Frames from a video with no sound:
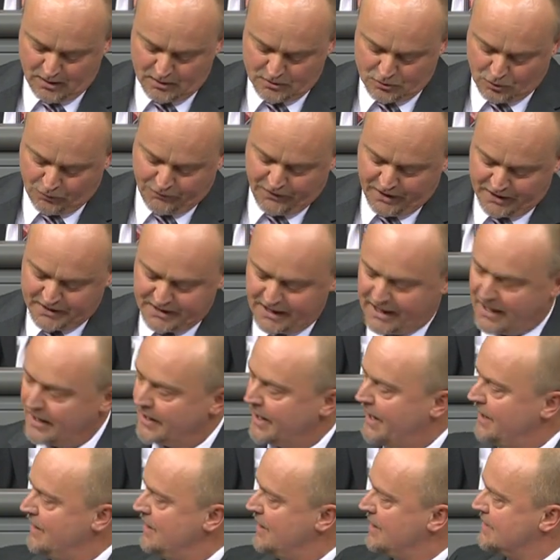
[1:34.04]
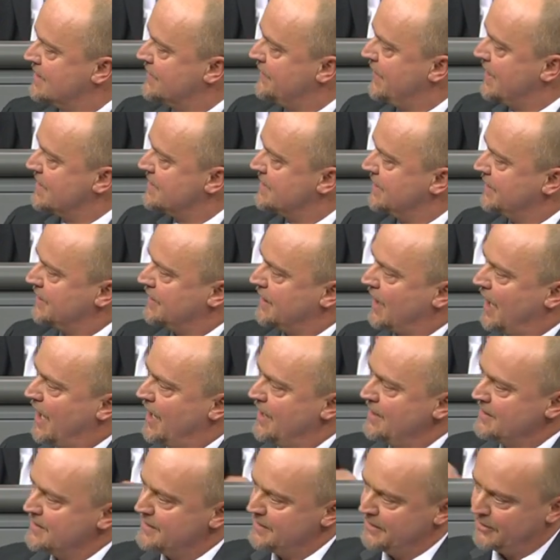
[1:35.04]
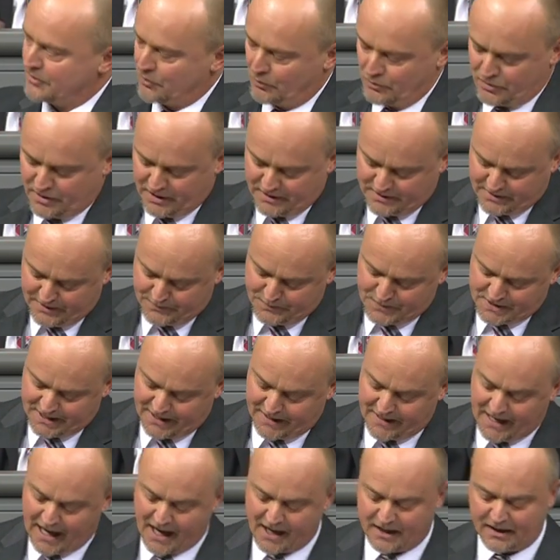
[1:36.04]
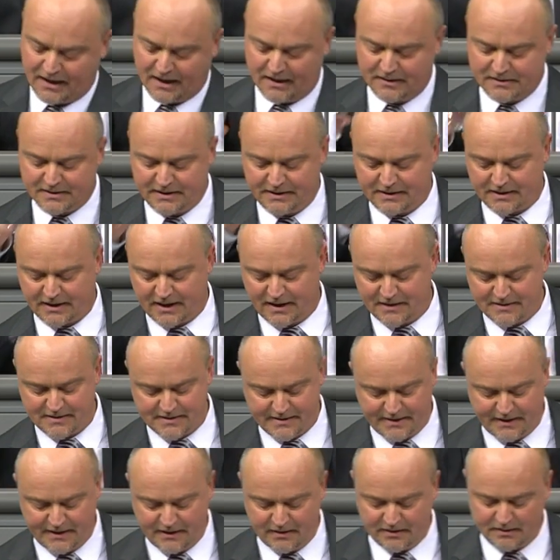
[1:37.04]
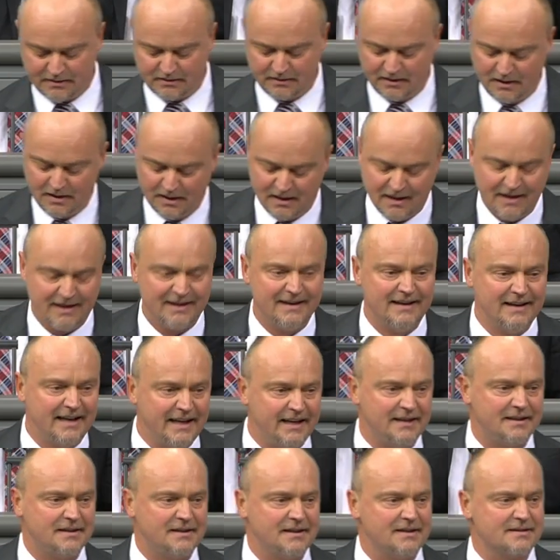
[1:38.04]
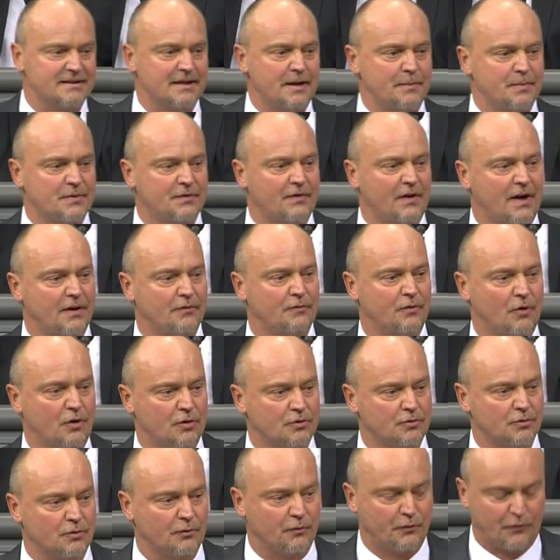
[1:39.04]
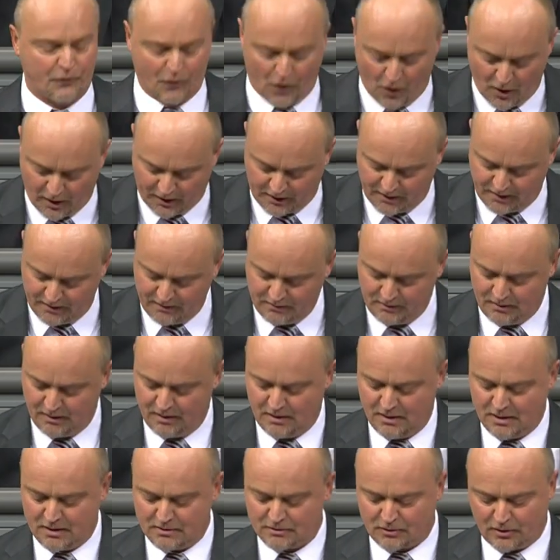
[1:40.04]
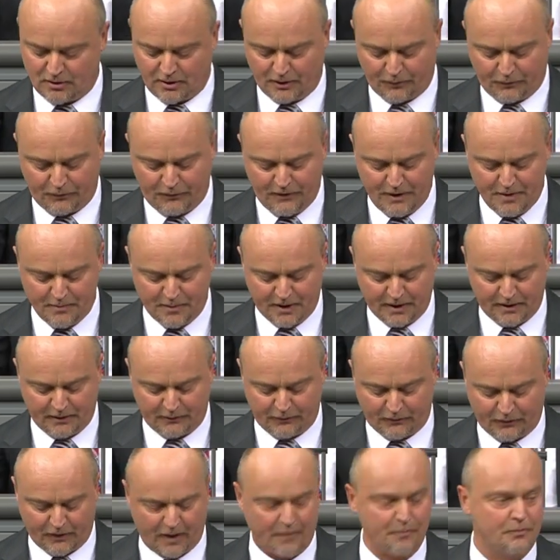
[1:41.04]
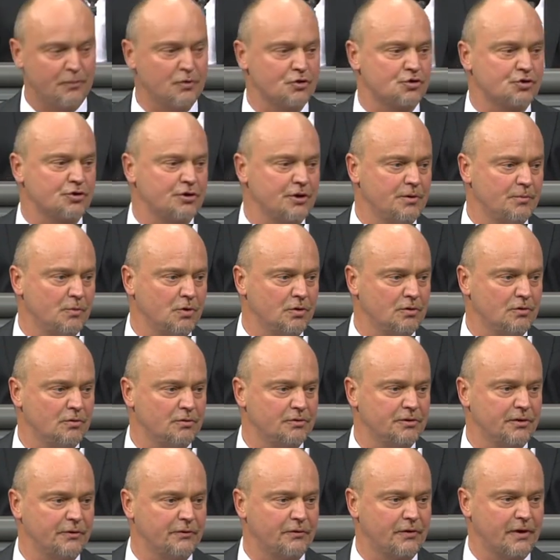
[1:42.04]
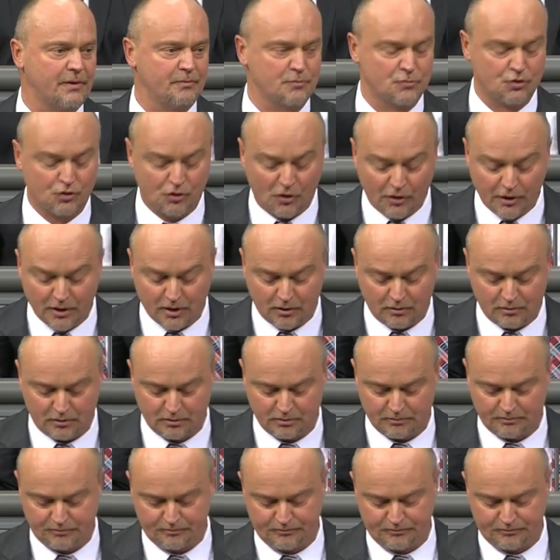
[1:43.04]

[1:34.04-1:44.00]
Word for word: So wird die Agenda 2030 und die 17 Nachhaltigkeitsziele nicht die Selbstverantwortung fördern, sondern vielmehr die Fremdbestimmung und die Fremdsteuerung.